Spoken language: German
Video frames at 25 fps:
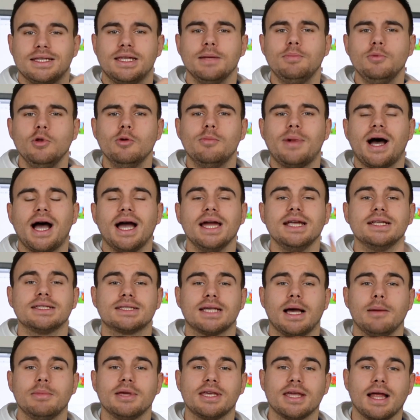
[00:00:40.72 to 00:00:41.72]
Tipp Nummer
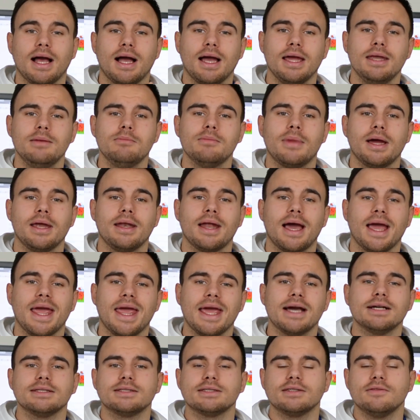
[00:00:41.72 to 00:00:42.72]
eins habe ich ja einen meiner
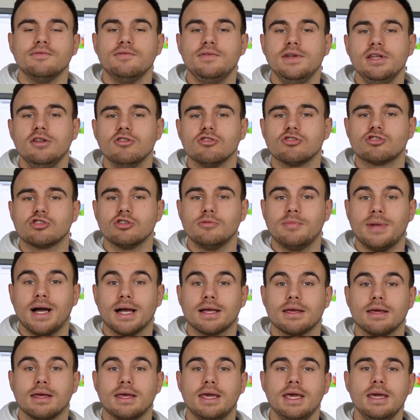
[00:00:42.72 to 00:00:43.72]
ersten Videos schon
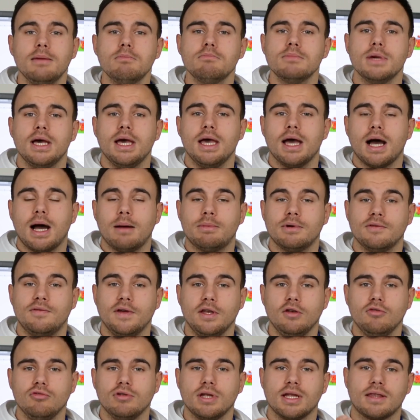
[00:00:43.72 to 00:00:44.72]
mal gegeben, aber
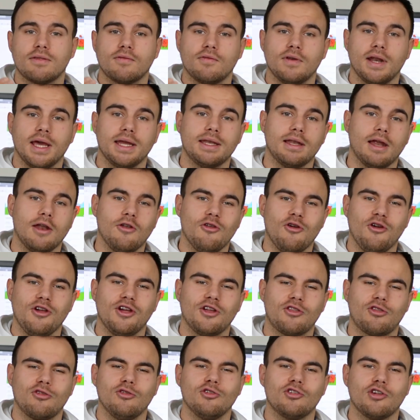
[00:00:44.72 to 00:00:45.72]
wenn du jetzt vielleicht ein
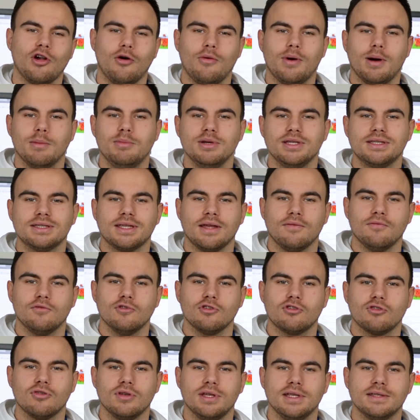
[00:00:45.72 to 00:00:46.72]
neuer Zuschauer bist, dann
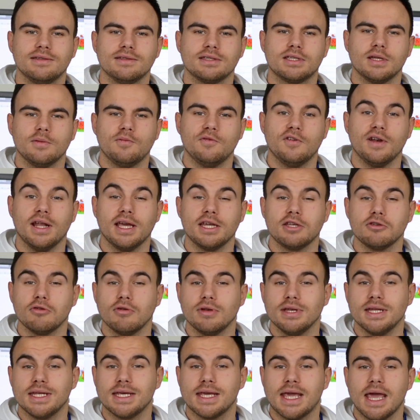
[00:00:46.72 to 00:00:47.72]
wirst du diesen Tipp vielleicht
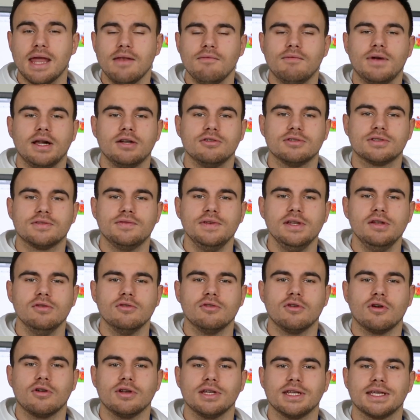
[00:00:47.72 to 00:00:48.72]
noch nicht kennen, weil du das
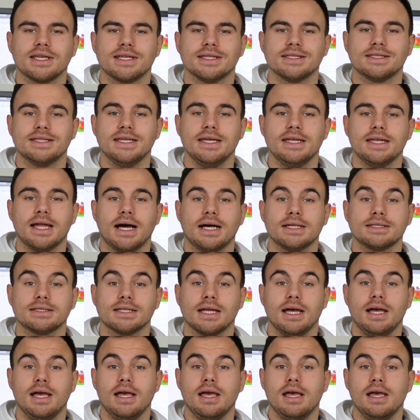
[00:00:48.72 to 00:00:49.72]
Video noch nicht gesehen
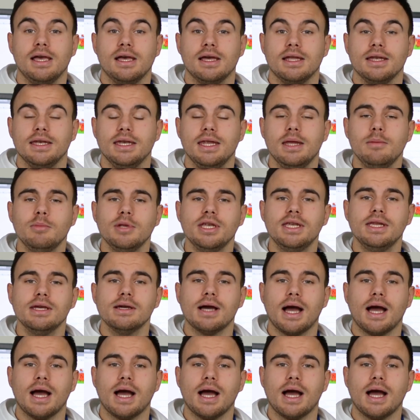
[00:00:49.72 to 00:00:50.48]
hast. Nehme